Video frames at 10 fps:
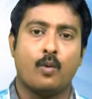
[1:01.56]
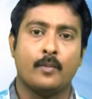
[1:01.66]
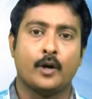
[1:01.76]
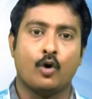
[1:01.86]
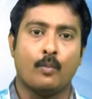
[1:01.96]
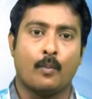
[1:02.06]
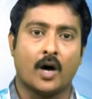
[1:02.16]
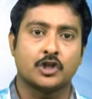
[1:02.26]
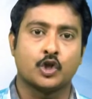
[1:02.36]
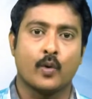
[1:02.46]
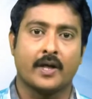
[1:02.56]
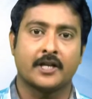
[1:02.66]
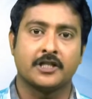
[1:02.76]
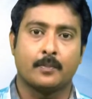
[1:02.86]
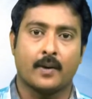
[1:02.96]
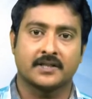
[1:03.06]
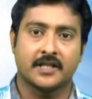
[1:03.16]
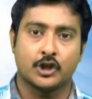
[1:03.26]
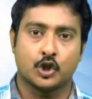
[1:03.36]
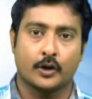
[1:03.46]
భూమిలో పాజిటివ్ ఎనర్జీ పాస్
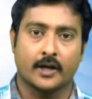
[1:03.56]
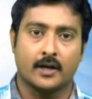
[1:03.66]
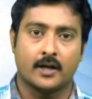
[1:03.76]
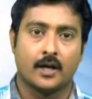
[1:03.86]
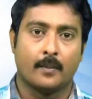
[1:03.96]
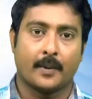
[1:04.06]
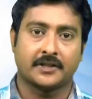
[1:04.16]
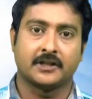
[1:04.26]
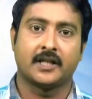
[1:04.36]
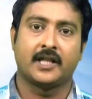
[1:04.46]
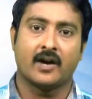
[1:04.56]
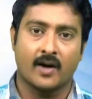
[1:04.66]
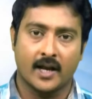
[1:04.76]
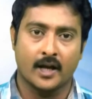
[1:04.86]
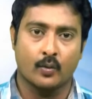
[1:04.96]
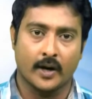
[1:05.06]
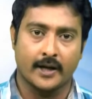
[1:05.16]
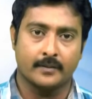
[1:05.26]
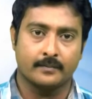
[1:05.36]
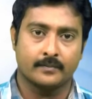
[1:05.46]
అయ్యే చోట ప్రసిద్ధ దేవాలయాలు
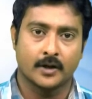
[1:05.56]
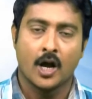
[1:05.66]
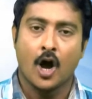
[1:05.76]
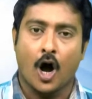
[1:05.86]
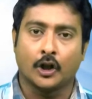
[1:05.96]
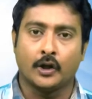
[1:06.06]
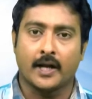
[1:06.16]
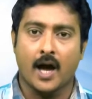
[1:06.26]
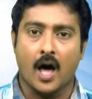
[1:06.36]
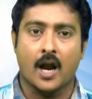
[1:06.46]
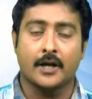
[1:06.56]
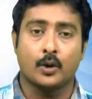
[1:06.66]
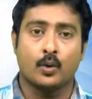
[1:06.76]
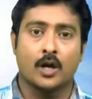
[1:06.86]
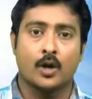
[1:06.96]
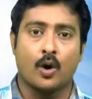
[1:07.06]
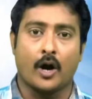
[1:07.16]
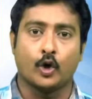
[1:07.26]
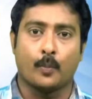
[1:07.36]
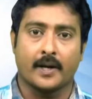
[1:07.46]
ఉన్నాయి అందుకే అలాంటి గుళ్ళల్లో
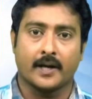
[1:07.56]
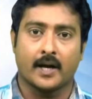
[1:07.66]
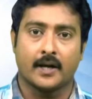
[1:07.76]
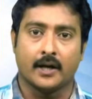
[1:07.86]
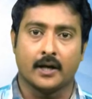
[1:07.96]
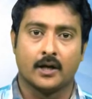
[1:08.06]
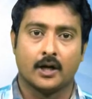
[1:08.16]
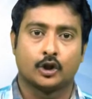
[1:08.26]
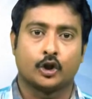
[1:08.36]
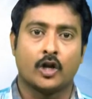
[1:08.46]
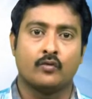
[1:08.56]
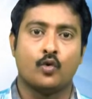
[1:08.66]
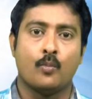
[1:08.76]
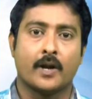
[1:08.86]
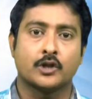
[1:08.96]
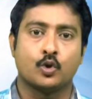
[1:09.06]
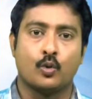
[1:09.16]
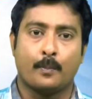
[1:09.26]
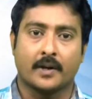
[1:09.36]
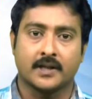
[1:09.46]
అడుగుపెట్టగానే తనువు మనసు
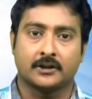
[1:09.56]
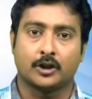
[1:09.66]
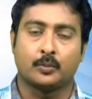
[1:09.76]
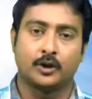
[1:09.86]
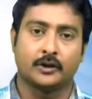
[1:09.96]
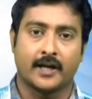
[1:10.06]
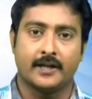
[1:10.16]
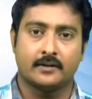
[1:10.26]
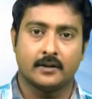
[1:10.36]
ప్రశాంతత పొందుతాయి